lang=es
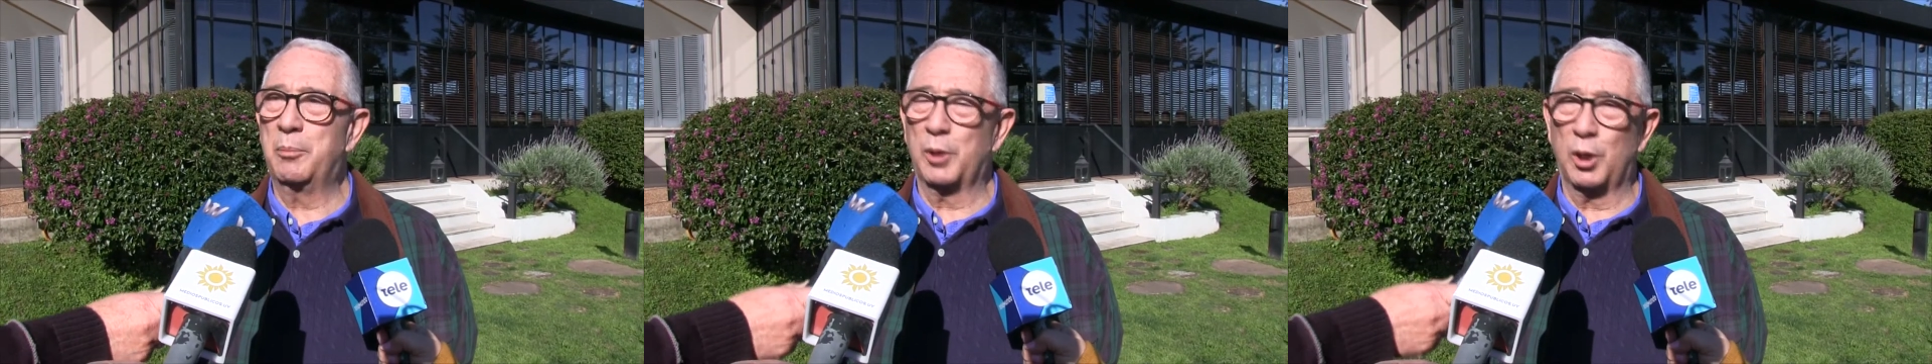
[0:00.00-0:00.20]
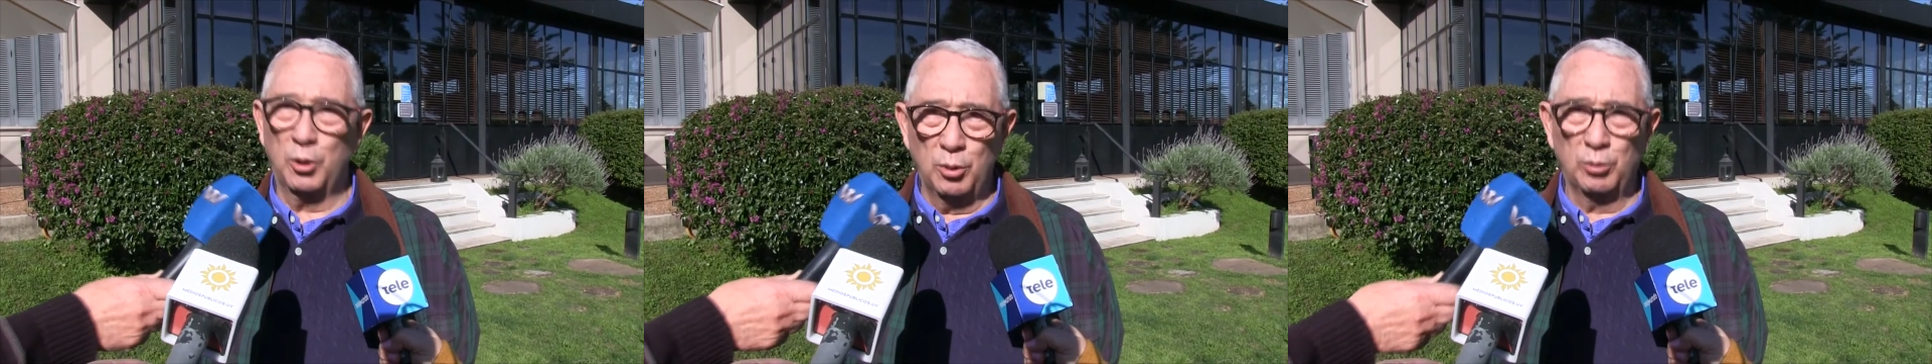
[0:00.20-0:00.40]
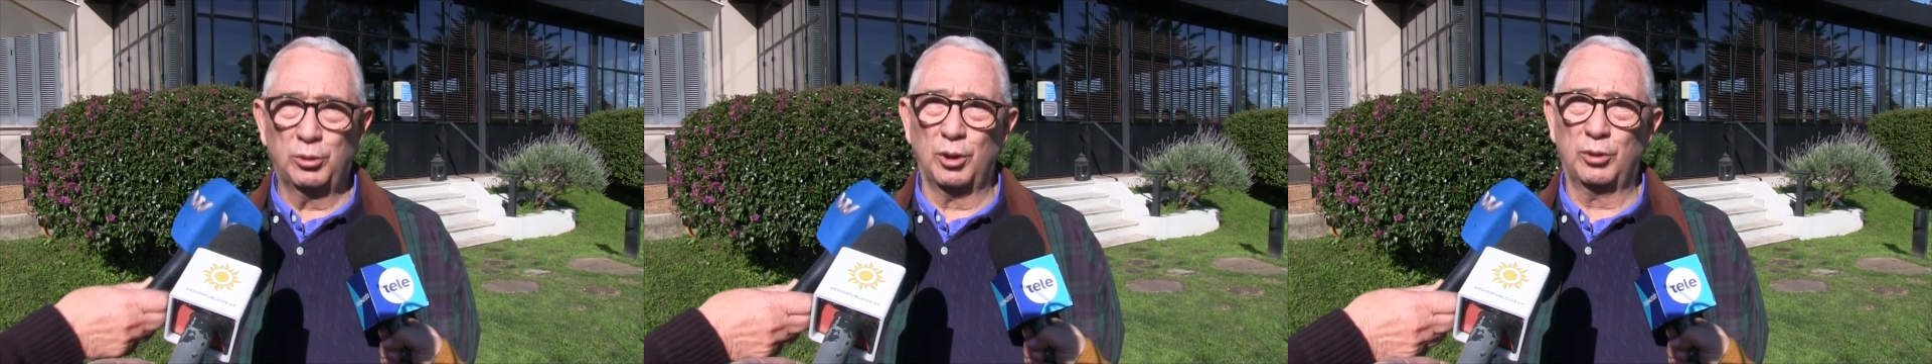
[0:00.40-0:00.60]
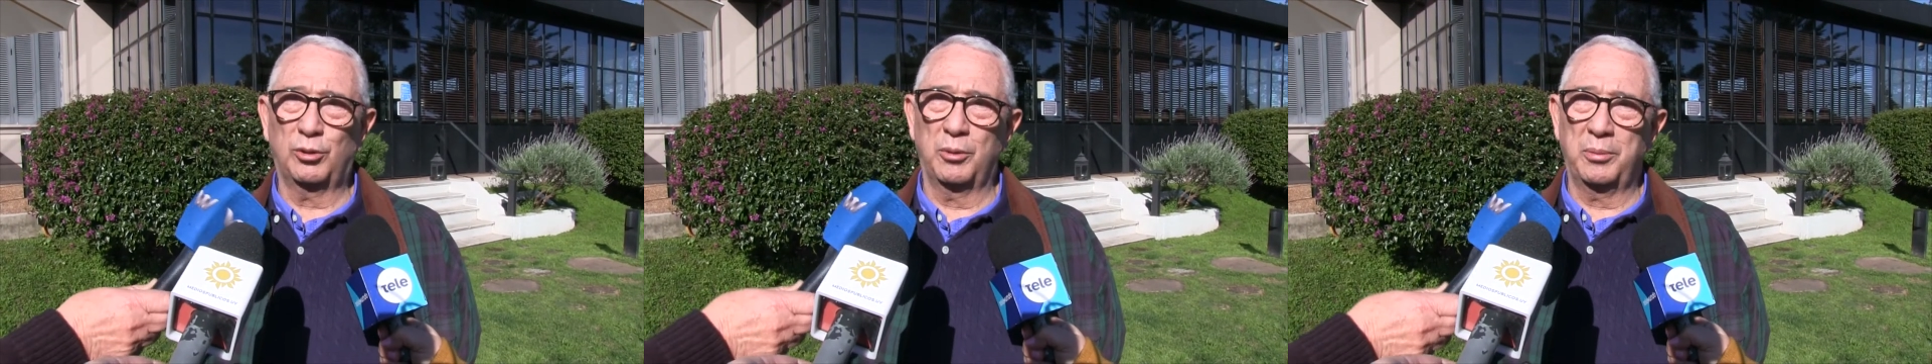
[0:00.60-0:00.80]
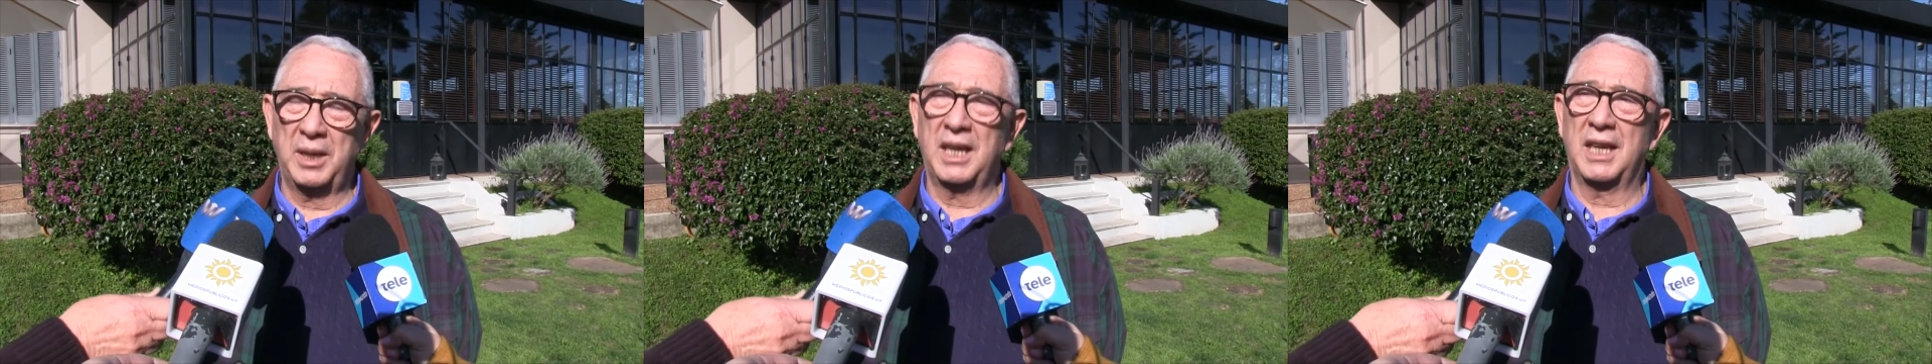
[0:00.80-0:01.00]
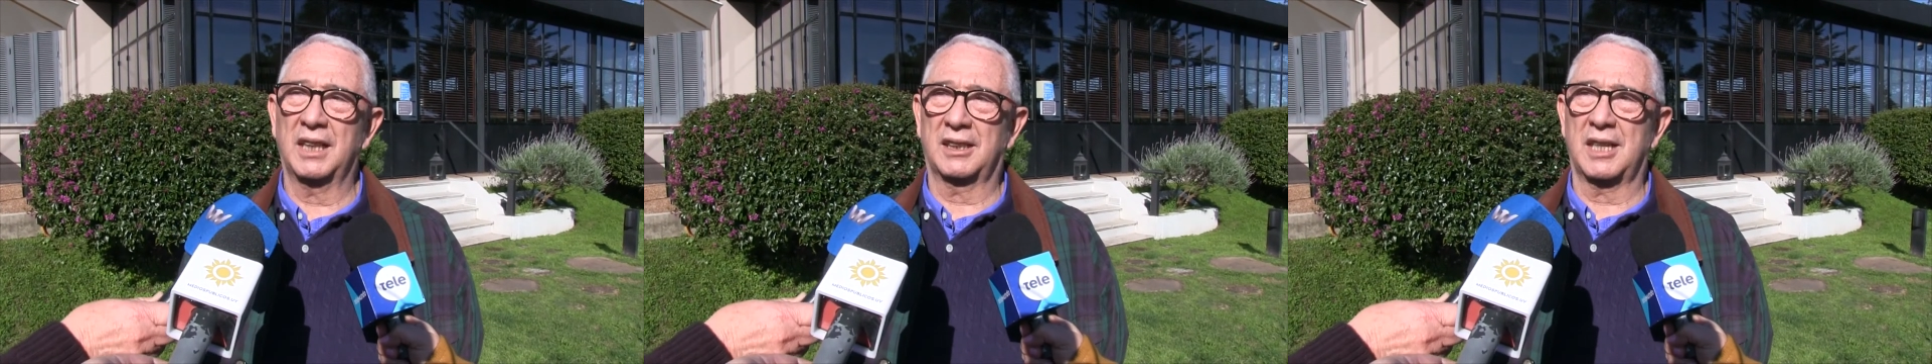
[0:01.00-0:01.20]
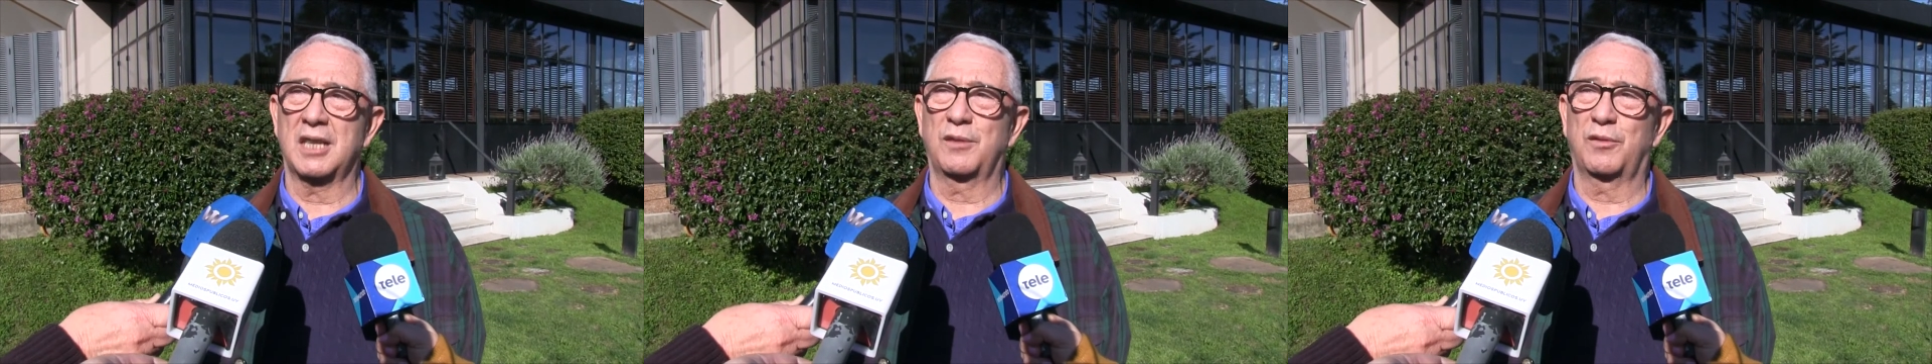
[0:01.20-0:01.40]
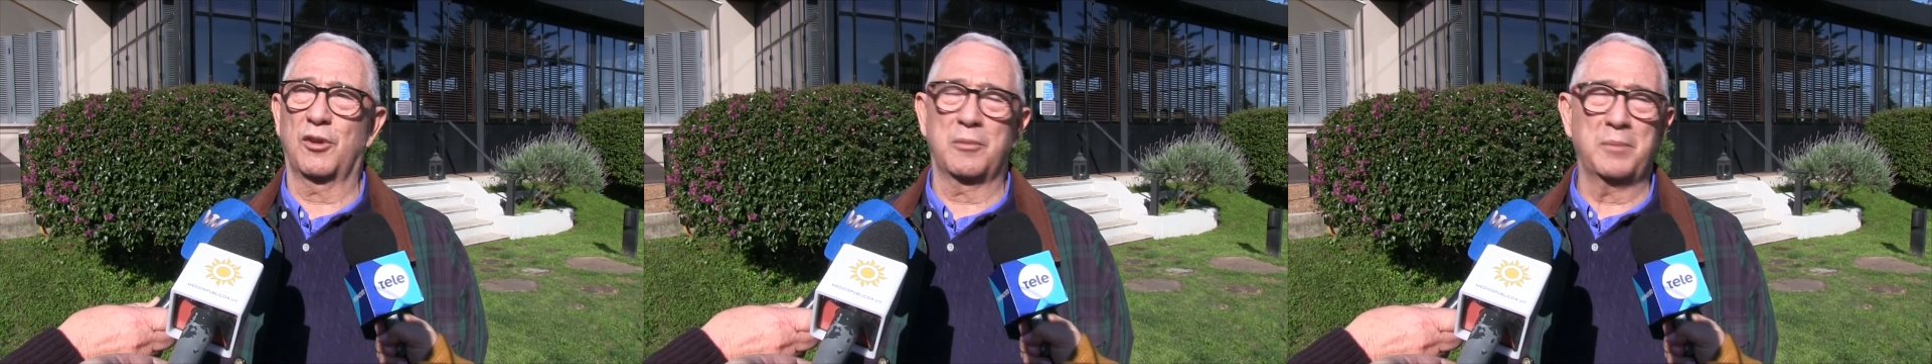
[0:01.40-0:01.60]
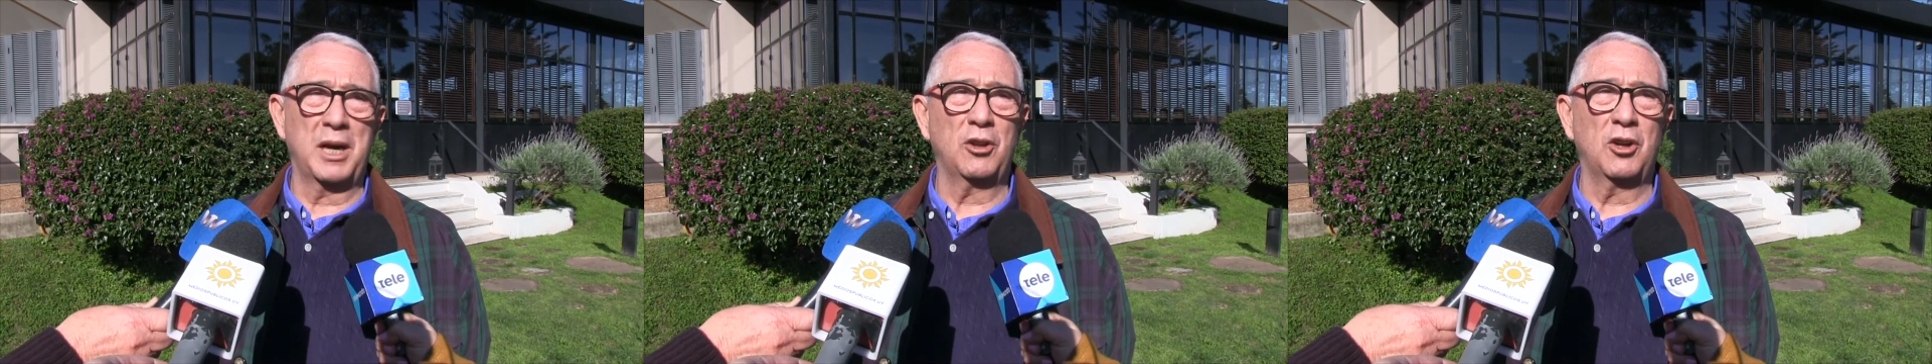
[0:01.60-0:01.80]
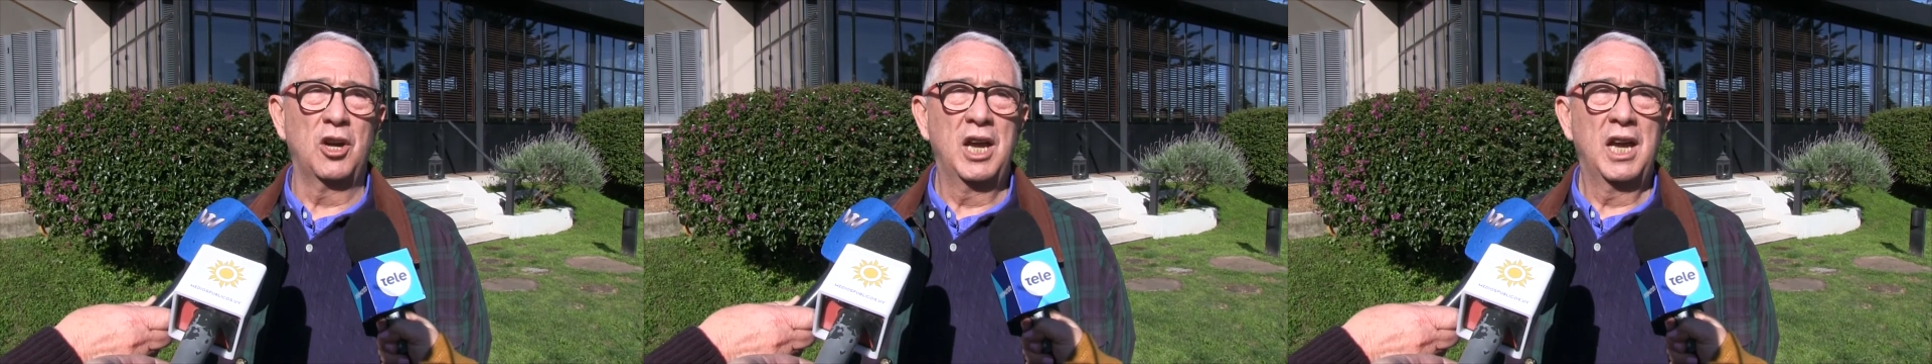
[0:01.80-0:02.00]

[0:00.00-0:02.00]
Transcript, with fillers: producto estuviera transformado